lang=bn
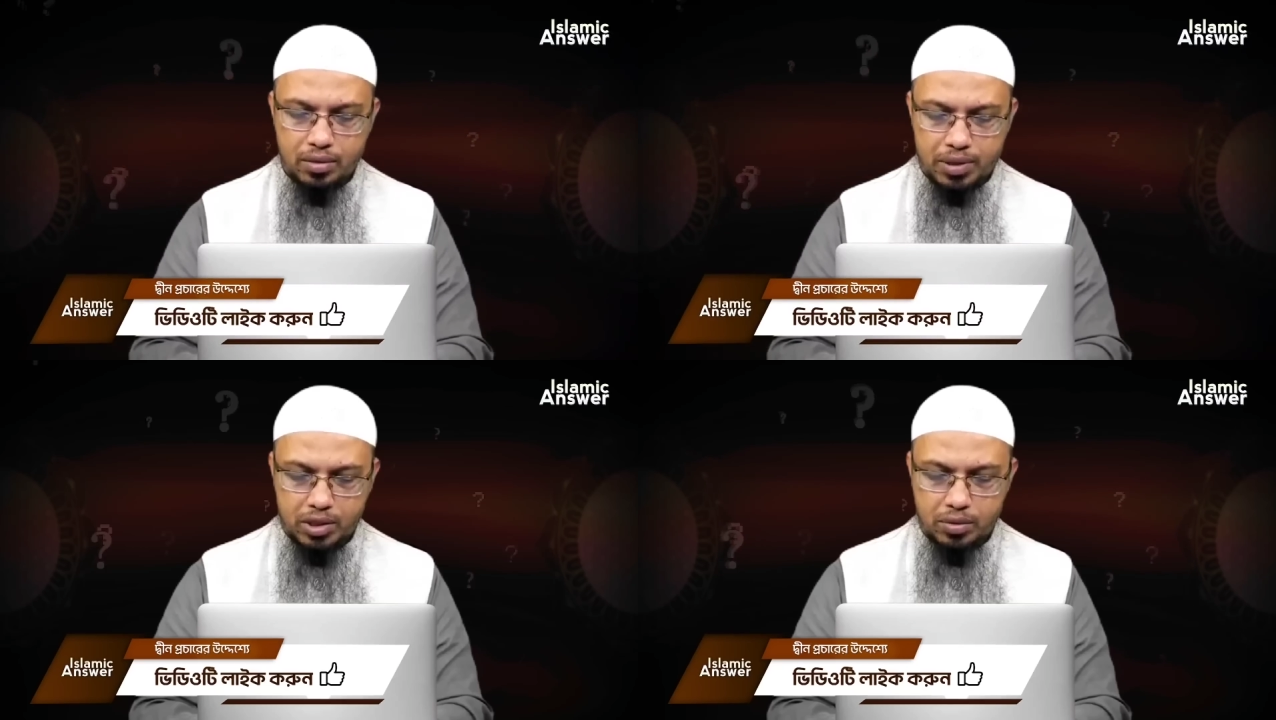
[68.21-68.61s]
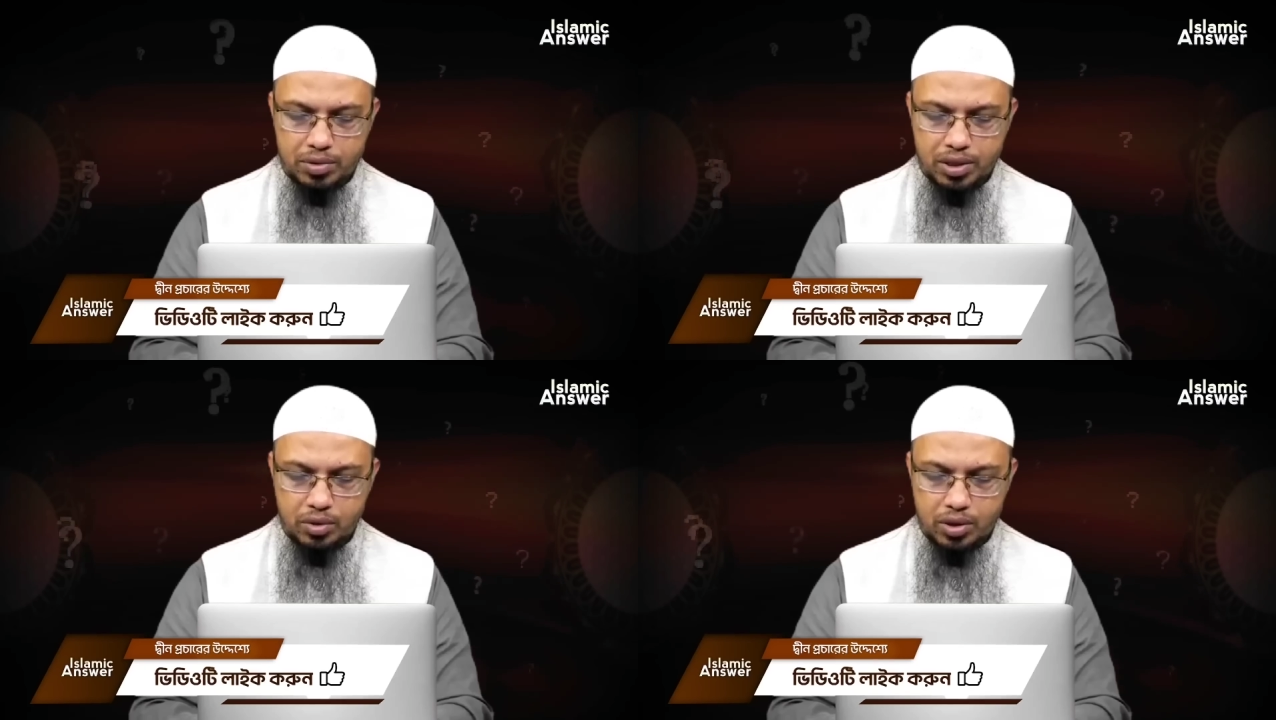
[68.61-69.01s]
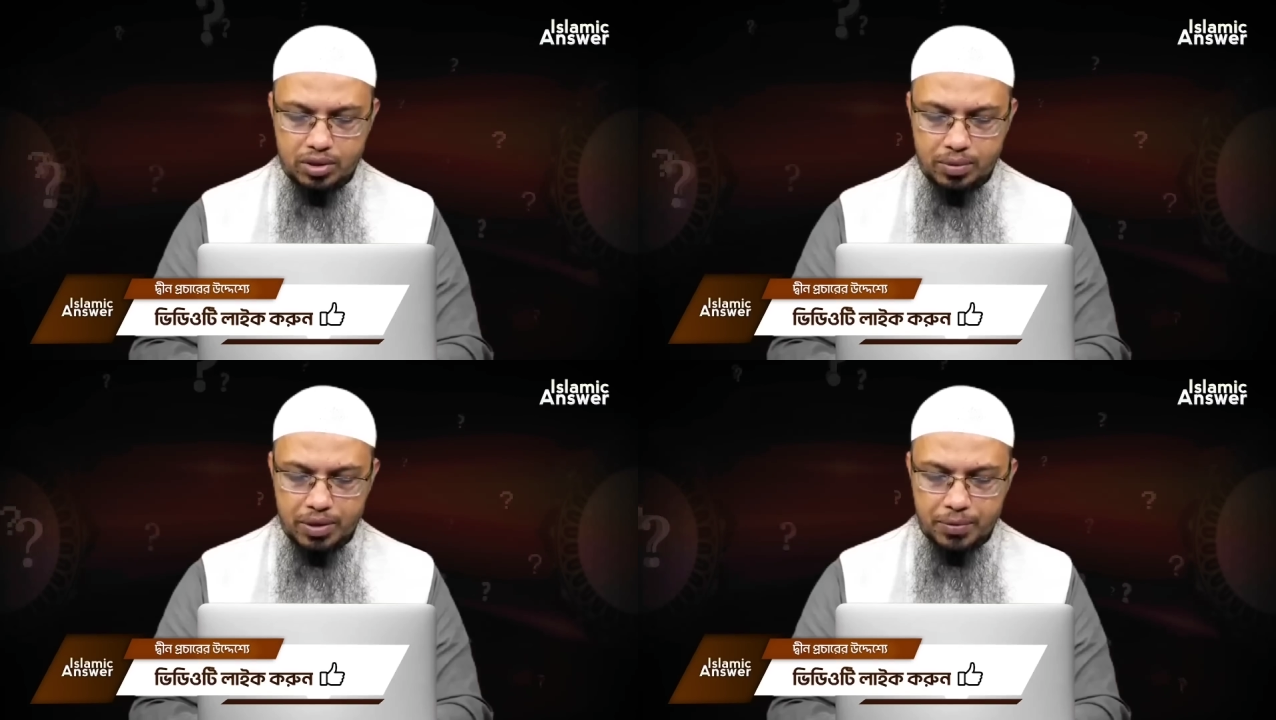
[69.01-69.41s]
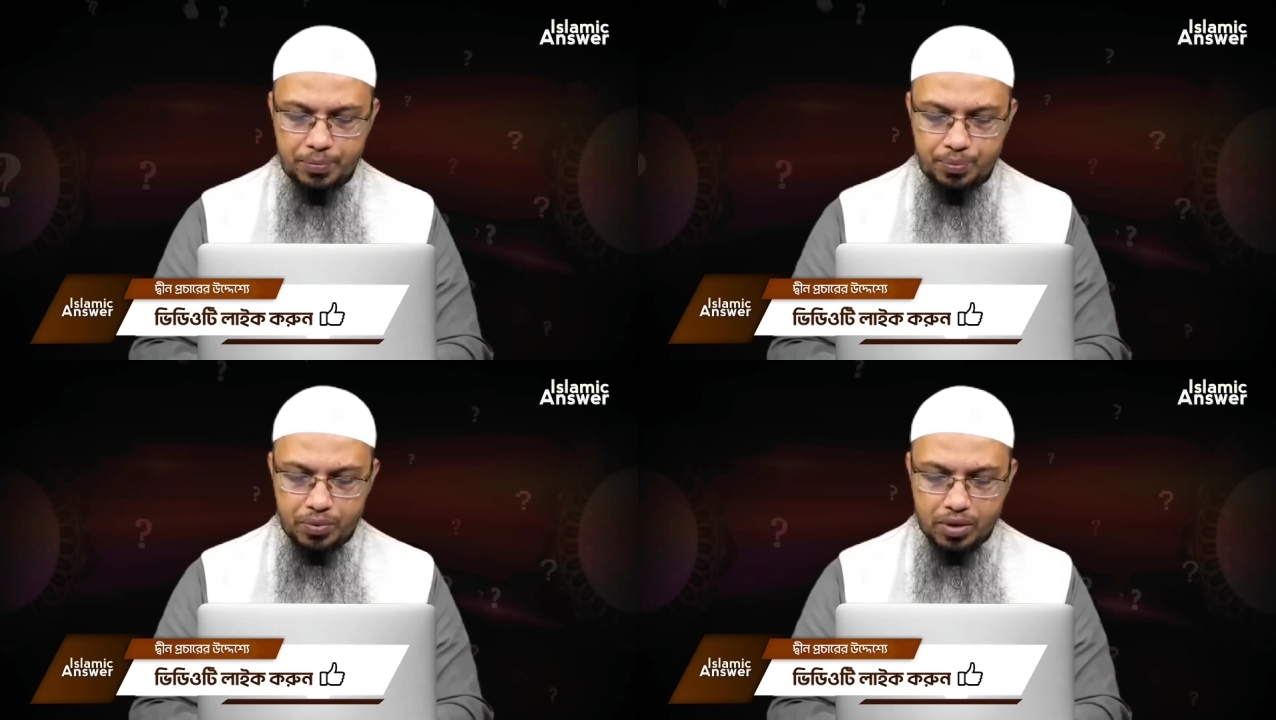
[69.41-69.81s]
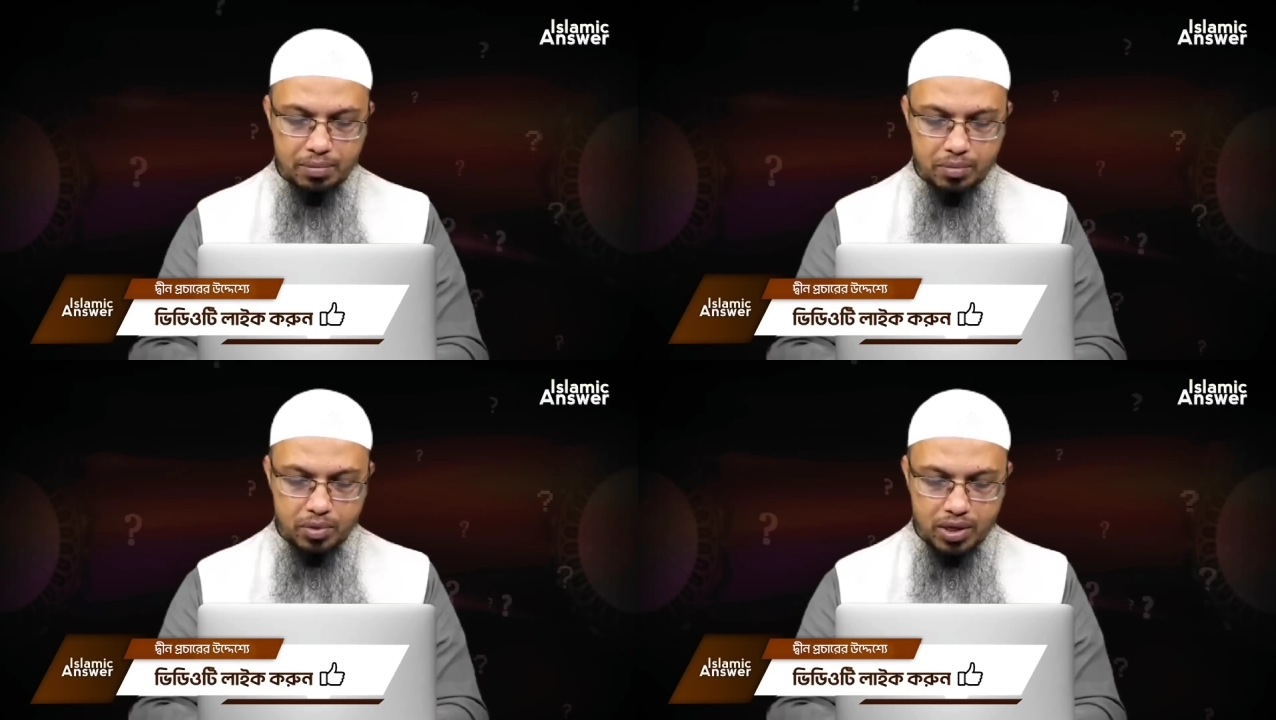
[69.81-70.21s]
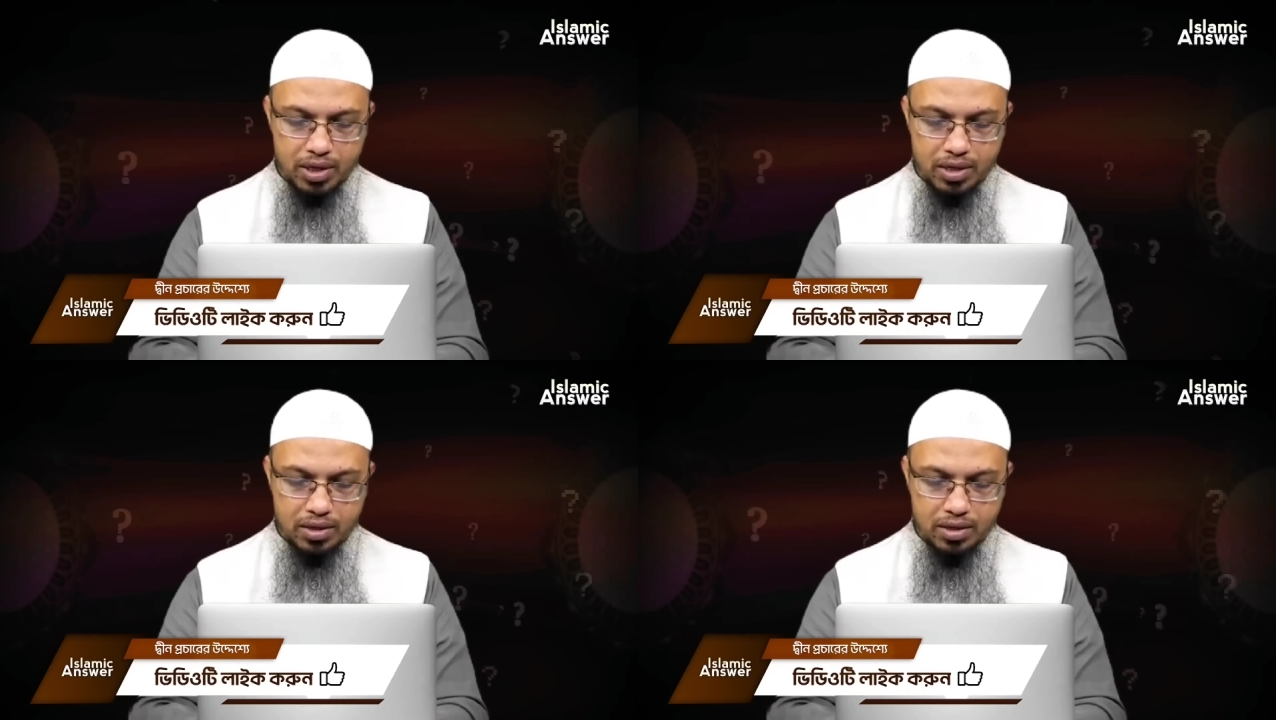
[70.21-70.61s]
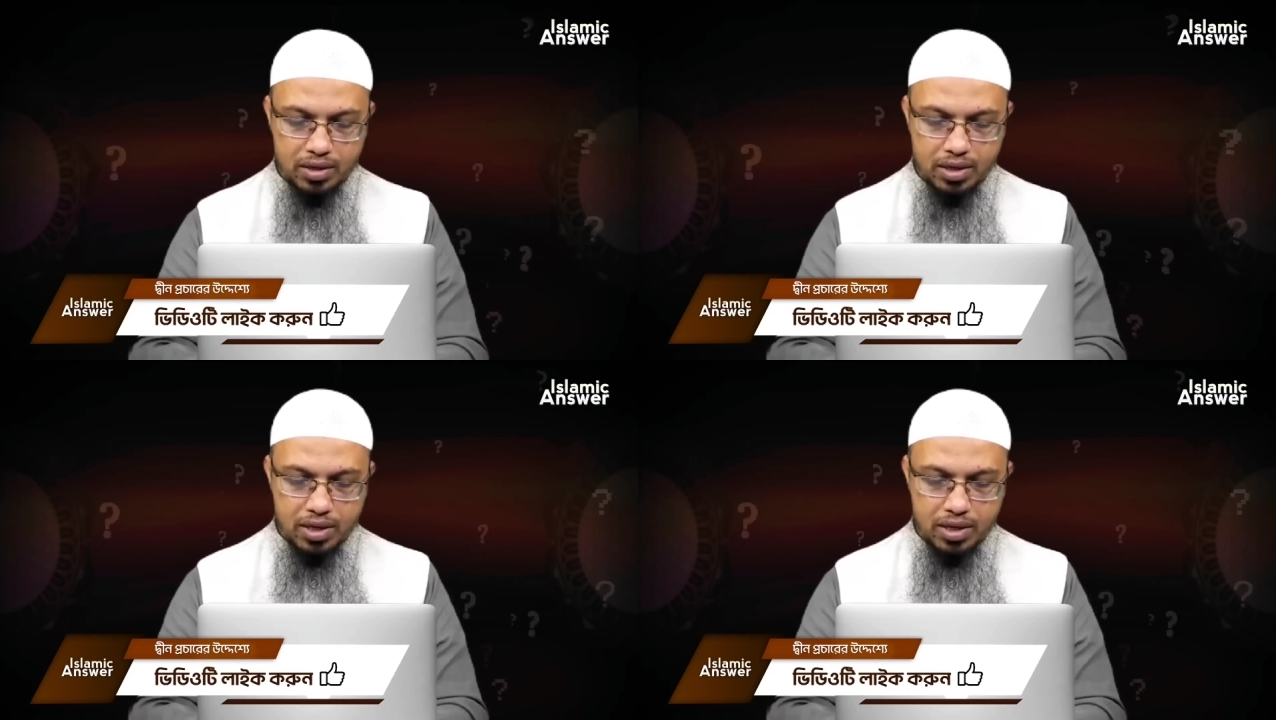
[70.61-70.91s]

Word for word: মাসিক অবস্থাটি করা যাবে এমডি মুরাদ